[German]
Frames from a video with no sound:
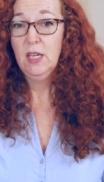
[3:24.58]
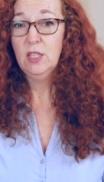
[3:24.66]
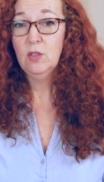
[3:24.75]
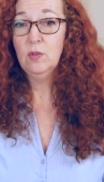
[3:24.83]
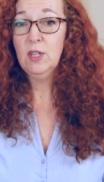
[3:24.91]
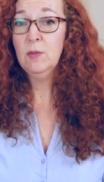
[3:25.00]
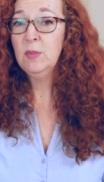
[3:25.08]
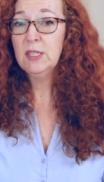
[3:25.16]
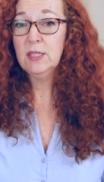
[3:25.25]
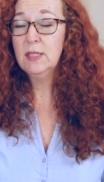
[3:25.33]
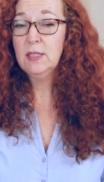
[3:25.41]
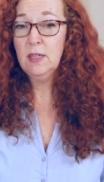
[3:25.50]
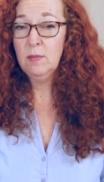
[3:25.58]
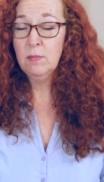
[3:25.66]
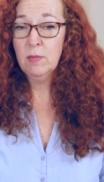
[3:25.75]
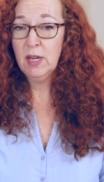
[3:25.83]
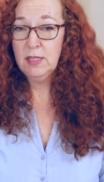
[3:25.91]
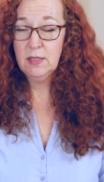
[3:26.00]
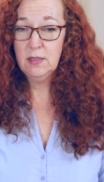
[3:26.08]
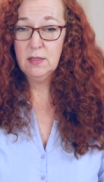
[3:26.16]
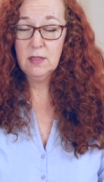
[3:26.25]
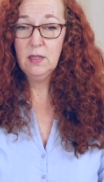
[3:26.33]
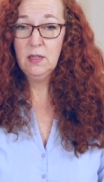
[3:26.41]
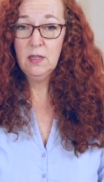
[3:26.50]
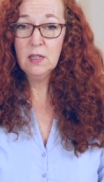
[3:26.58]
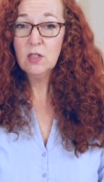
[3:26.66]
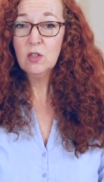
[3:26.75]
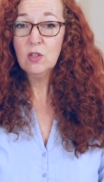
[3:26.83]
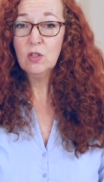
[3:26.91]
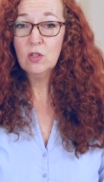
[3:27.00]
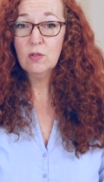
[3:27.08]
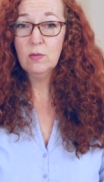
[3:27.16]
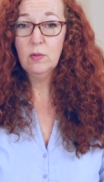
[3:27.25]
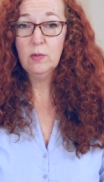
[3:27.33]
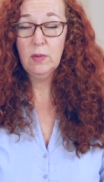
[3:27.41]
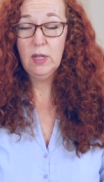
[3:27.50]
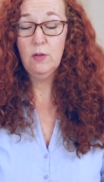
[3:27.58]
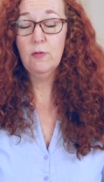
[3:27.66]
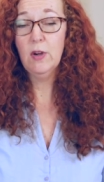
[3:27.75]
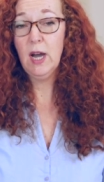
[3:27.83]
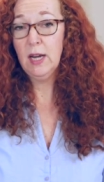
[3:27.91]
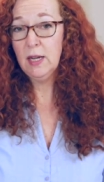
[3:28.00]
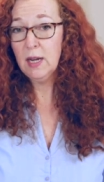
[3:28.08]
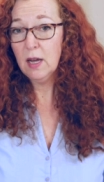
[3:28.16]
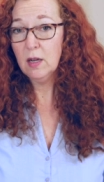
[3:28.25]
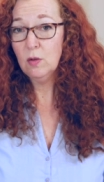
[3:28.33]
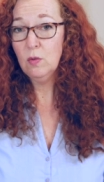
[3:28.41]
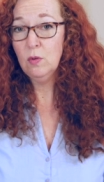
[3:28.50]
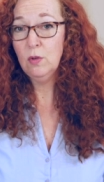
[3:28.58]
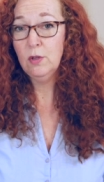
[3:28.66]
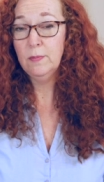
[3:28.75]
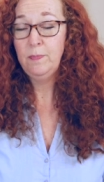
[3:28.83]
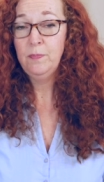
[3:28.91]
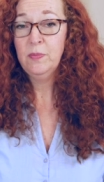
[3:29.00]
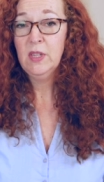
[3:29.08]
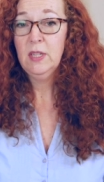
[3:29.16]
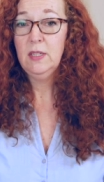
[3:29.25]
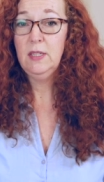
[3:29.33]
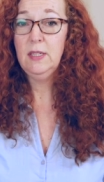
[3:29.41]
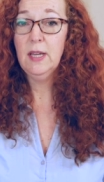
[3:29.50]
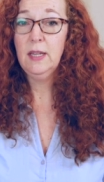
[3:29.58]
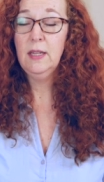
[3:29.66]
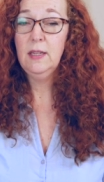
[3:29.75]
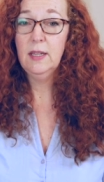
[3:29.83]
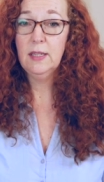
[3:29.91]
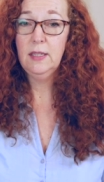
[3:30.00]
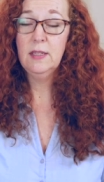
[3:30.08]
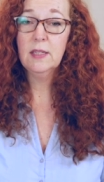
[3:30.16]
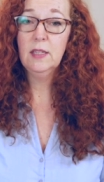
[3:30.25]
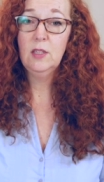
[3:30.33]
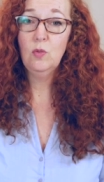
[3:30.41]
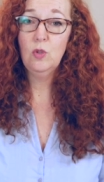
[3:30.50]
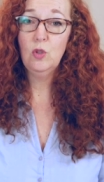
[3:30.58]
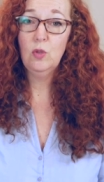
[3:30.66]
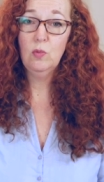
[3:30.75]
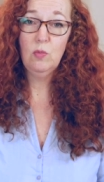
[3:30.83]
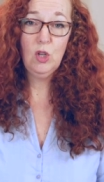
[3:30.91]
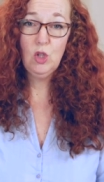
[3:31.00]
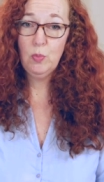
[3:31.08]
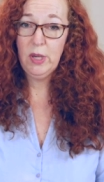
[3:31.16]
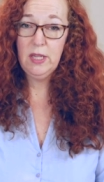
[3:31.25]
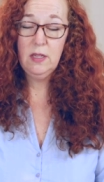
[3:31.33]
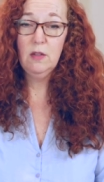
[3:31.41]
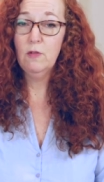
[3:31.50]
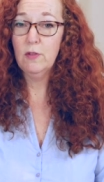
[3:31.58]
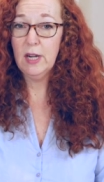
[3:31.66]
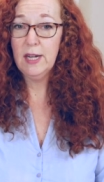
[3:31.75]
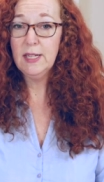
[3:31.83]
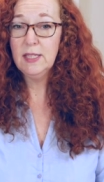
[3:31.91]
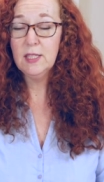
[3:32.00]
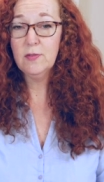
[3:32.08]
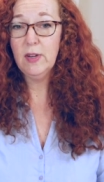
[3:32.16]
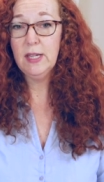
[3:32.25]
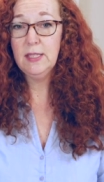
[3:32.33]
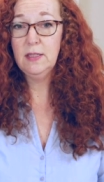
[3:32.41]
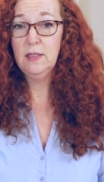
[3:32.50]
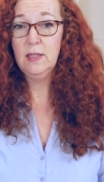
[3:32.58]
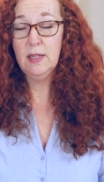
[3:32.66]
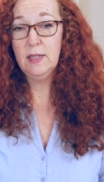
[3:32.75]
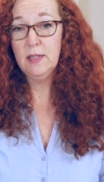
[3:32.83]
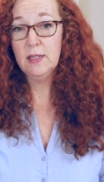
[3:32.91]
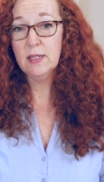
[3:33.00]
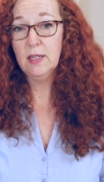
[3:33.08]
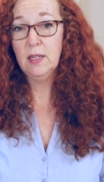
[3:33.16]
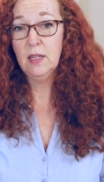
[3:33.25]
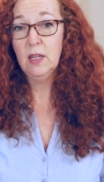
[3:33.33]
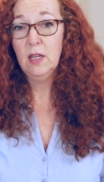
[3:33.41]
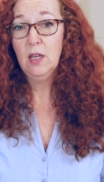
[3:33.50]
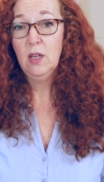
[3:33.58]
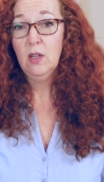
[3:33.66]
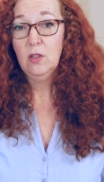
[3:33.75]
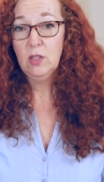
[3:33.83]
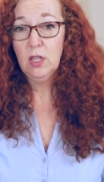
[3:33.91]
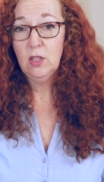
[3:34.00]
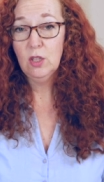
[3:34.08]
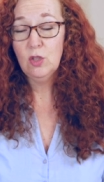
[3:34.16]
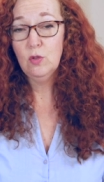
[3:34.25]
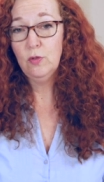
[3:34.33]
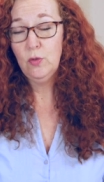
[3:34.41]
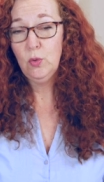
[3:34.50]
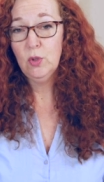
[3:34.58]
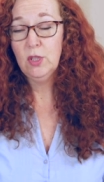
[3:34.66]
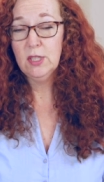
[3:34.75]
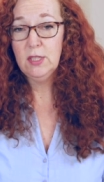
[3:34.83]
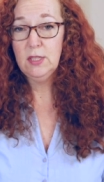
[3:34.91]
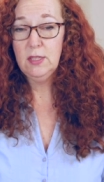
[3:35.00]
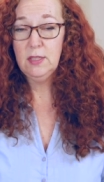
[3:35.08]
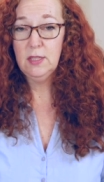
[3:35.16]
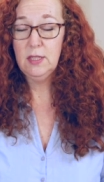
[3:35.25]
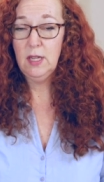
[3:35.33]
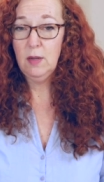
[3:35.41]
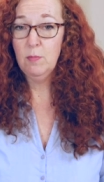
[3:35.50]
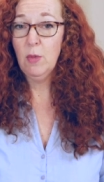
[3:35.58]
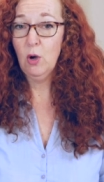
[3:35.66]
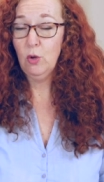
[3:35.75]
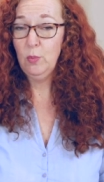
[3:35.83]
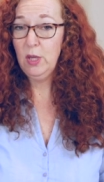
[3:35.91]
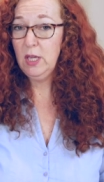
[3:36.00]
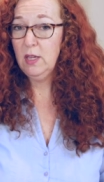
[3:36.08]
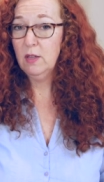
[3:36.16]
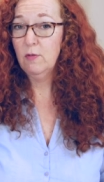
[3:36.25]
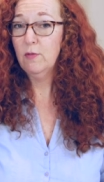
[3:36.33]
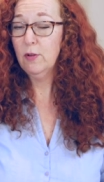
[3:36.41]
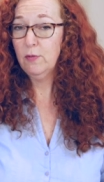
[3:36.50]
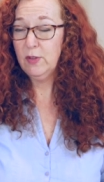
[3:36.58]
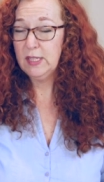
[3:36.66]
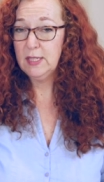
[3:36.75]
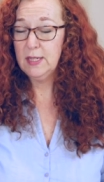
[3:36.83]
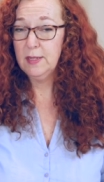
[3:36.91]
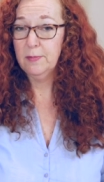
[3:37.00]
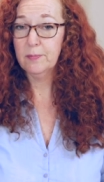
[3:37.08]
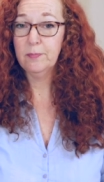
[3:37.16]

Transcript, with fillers: Zudem ist es eben meistens genetisch eine Veranlagung, die dann in der Kindheit durch entsprechende Verhaltensweisen der Eltern dann dazu führen, dass die sich eben auch im Gehirn verfestigen.